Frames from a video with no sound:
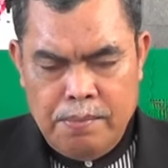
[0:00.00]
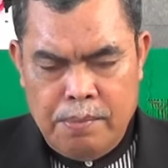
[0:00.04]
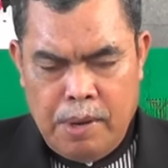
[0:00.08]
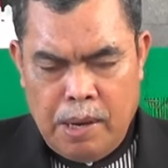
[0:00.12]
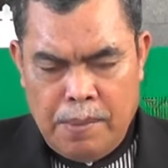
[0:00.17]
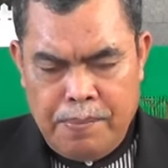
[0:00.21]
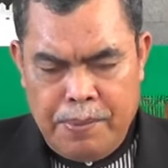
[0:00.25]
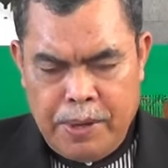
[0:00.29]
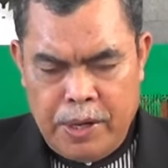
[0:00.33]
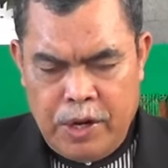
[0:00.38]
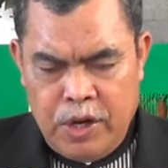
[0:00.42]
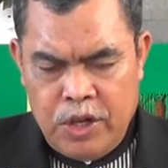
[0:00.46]

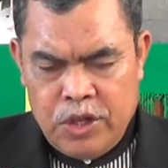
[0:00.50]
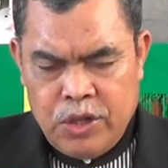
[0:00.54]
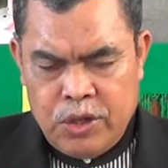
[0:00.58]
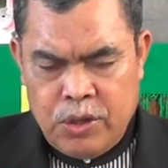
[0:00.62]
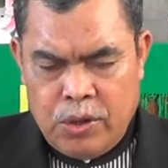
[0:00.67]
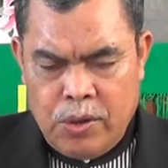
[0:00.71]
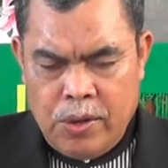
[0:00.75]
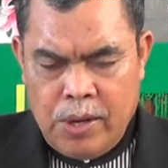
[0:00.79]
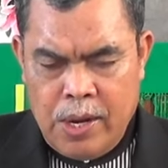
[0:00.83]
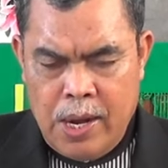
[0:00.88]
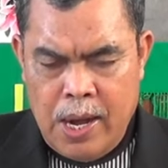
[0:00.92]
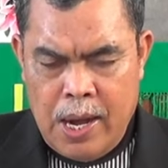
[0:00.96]
Bapa di
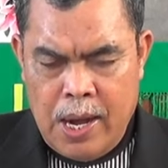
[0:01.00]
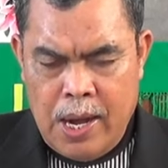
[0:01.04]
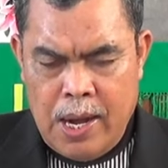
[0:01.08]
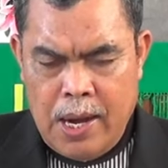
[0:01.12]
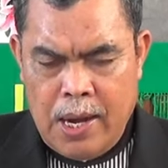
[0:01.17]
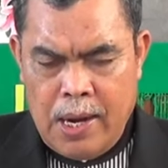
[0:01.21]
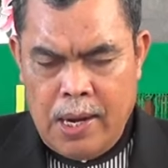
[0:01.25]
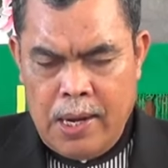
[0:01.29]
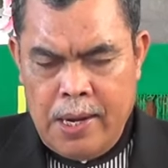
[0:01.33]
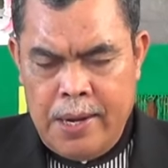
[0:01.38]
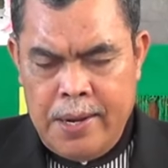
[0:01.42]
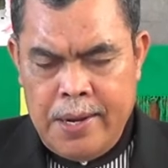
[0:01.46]

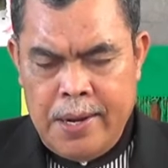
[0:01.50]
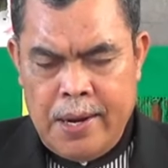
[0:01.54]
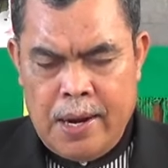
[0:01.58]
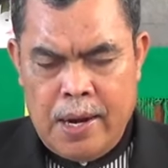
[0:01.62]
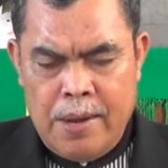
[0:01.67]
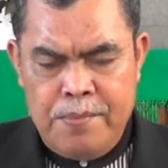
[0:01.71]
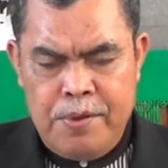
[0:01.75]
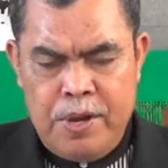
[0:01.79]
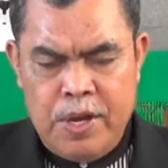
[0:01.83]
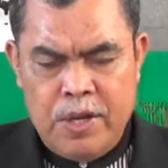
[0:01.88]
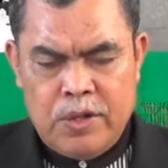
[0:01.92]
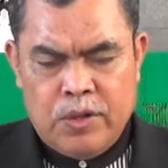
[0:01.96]
sorga, di
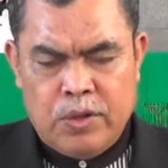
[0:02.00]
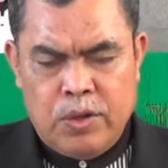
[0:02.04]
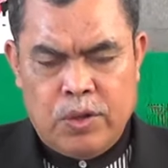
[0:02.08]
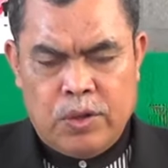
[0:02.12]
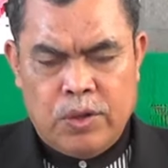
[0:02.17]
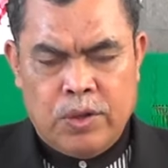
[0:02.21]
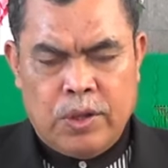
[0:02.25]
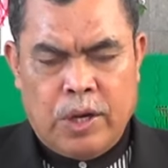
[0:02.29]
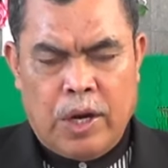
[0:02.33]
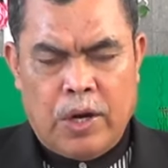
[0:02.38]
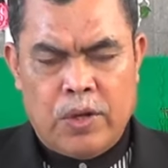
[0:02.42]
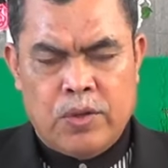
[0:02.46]
dalam
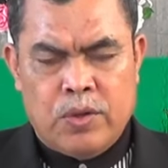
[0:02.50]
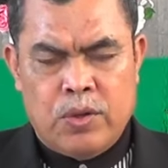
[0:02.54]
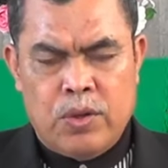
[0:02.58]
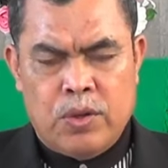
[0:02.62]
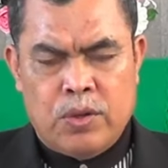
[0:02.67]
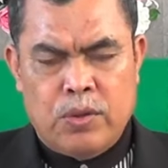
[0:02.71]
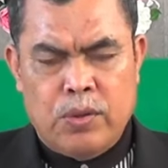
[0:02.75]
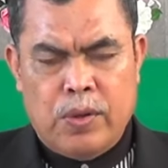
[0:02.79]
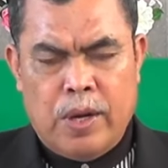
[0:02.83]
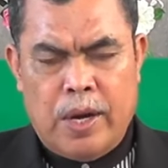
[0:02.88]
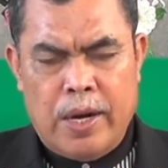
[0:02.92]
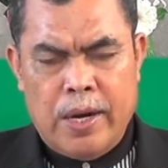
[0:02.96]
Yesus
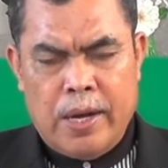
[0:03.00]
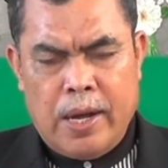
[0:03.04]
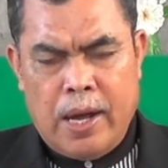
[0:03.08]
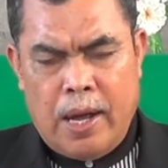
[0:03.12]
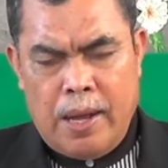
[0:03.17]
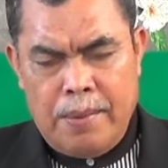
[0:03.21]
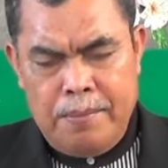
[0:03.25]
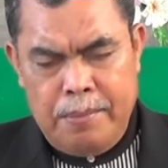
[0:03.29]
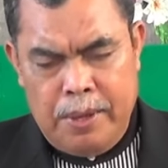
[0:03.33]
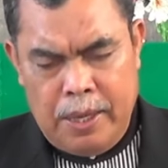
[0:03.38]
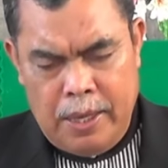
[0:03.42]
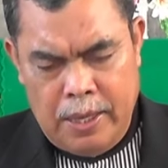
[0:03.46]
Kristus Tuhan
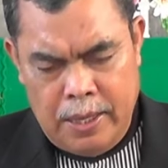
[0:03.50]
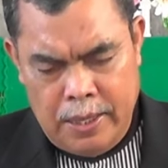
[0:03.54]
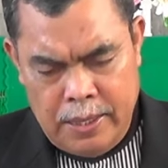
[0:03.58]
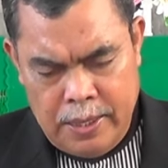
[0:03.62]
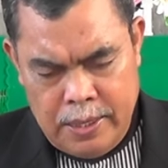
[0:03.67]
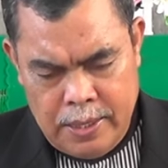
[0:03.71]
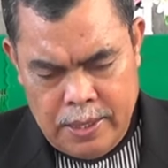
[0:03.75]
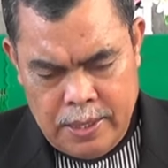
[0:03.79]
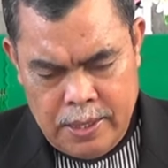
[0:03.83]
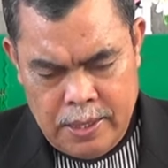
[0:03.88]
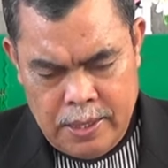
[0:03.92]
kami,